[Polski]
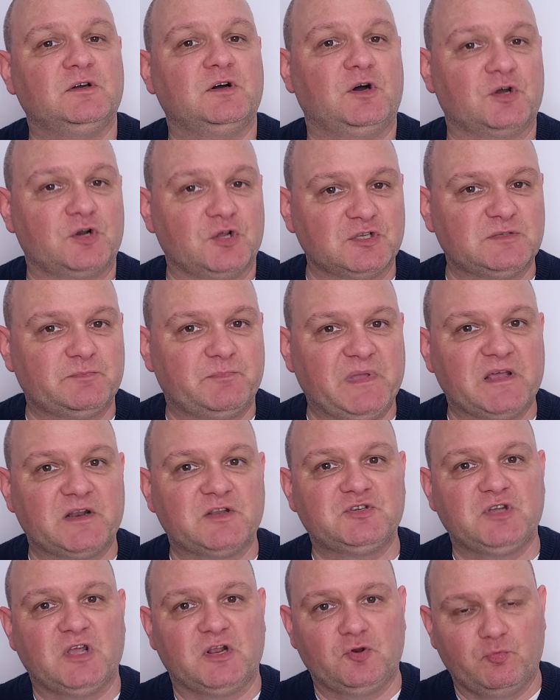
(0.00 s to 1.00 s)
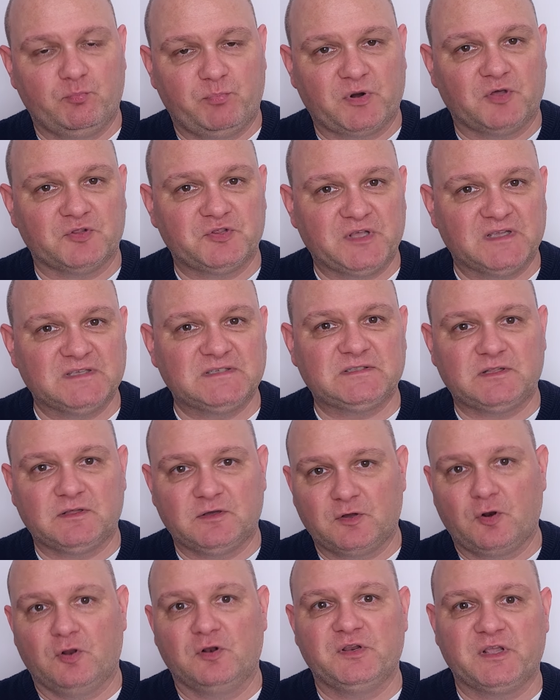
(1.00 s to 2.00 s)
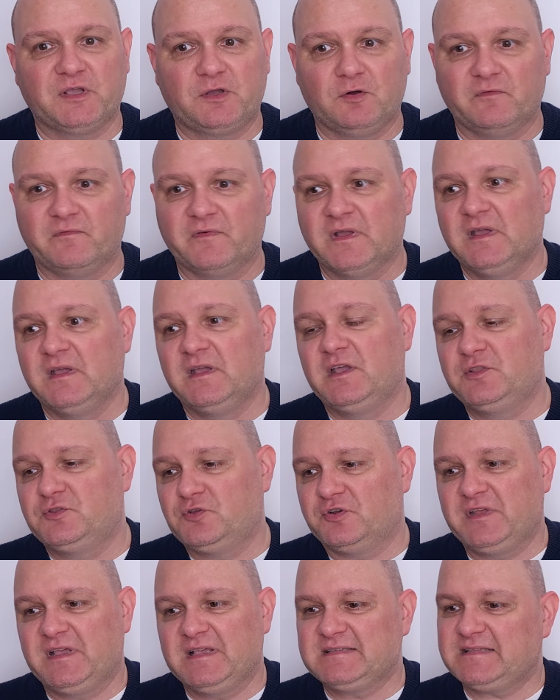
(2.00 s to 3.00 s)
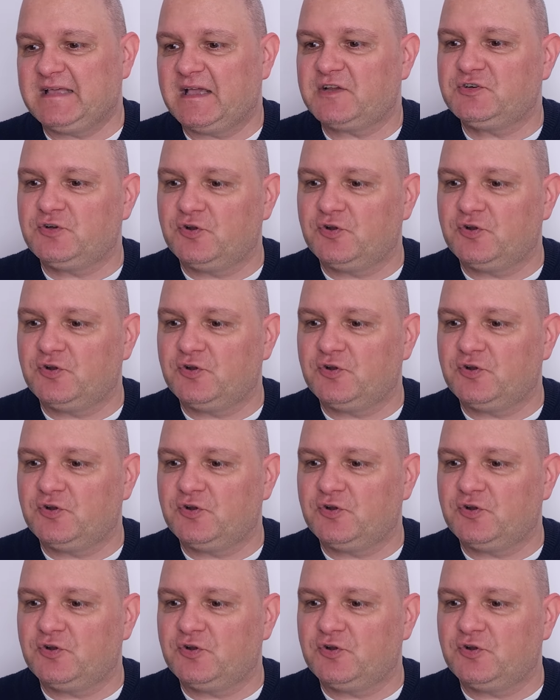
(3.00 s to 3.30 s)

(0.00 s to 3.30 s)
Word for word: rozpierdzielił protest rolników i to nie jest tak,